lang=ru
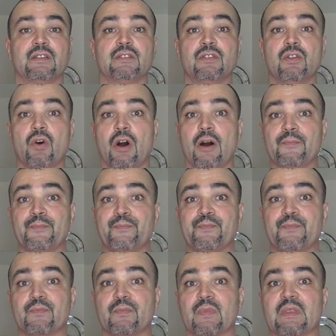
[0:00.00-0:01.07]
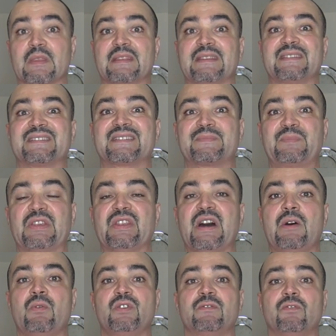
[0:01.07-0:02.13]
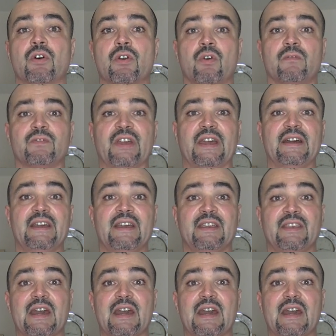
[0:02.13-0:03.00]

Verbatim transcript: но спина у него ровная.